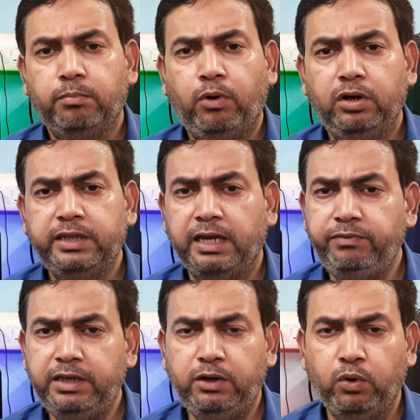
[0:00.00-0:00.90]
बहुत
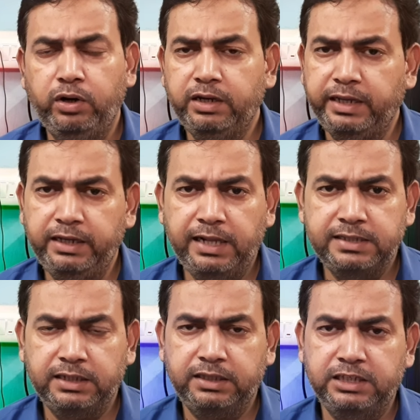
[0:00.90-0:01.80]
हेवी लोड नहीं
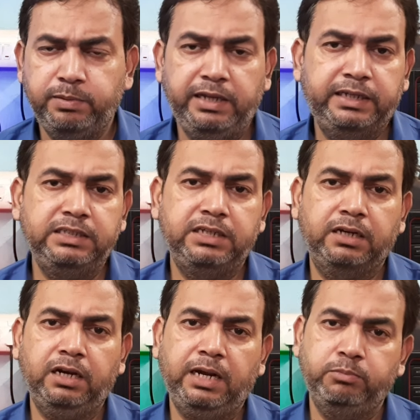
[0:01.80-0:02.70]
डाल सकते इस पर लेकिन
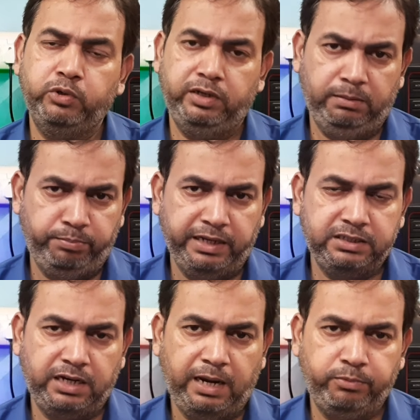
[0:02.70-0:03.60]
जनरल कामों के लिए
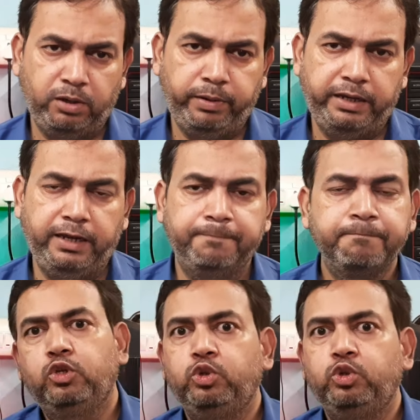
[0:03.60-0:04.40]
बेस्ट लैपटॉप है ये